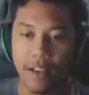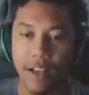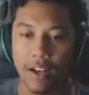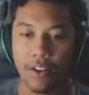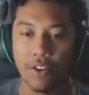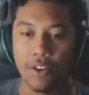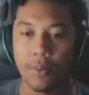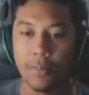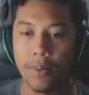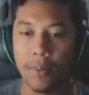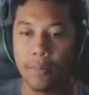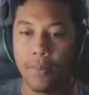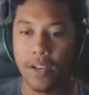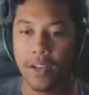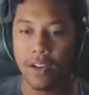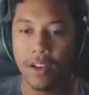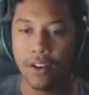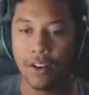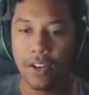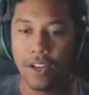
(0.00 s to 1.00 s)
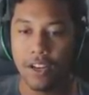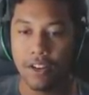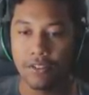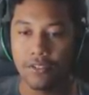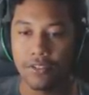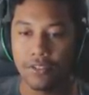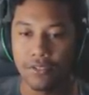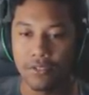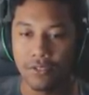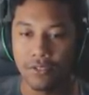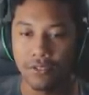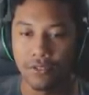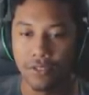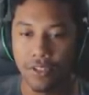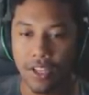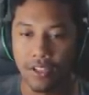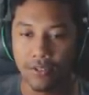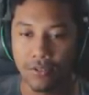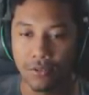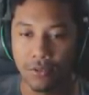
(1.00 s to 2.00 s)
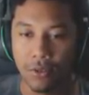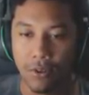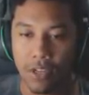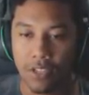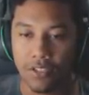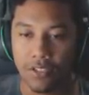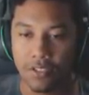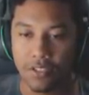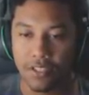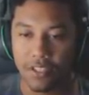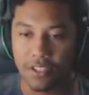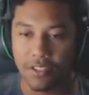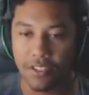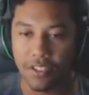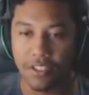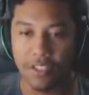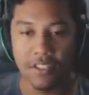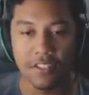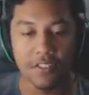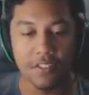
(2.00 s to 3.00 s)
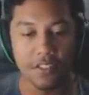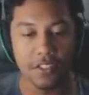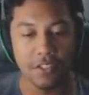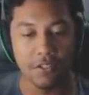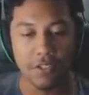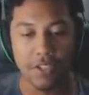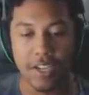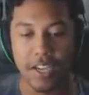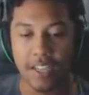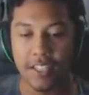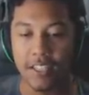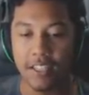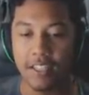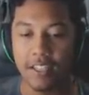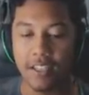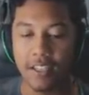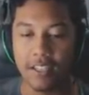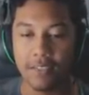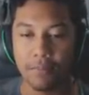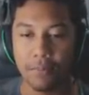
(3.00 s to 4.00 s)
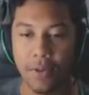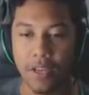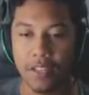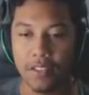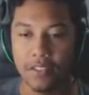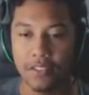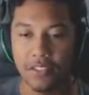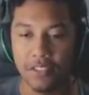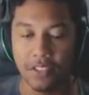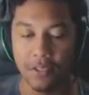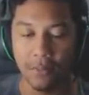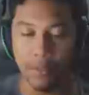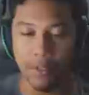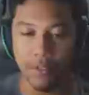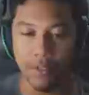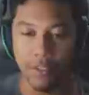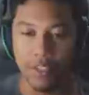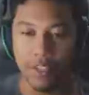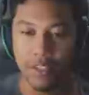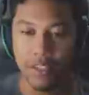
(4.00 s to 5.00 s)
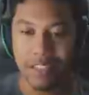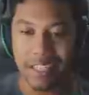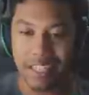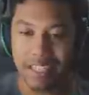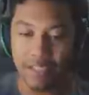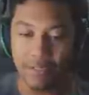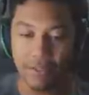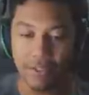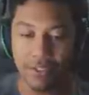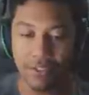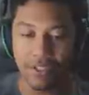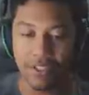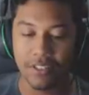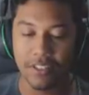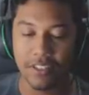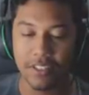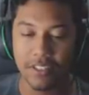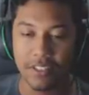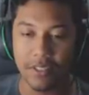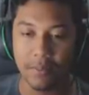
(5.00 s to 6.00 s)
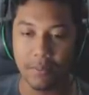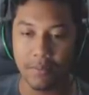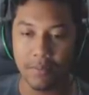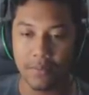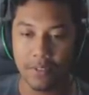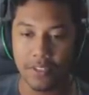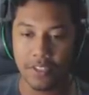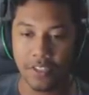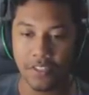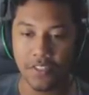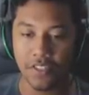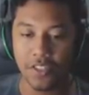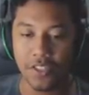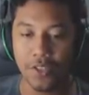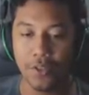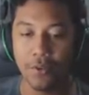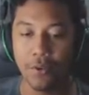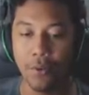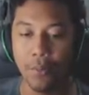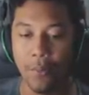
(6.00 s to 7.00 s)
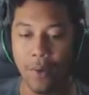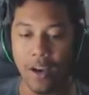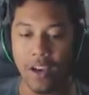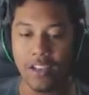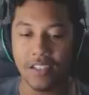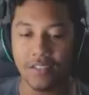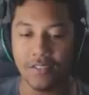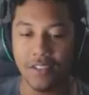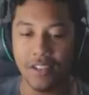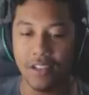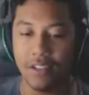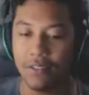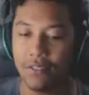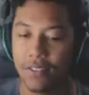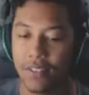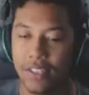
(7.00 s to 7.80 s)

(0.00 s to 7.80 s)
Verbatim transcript: Agora pra pegar Royal royalty no, na duo, a gente tem que ter 15 kills em cada partida, mano. Cada vitória tem que ter 15 kills ou mais, velho.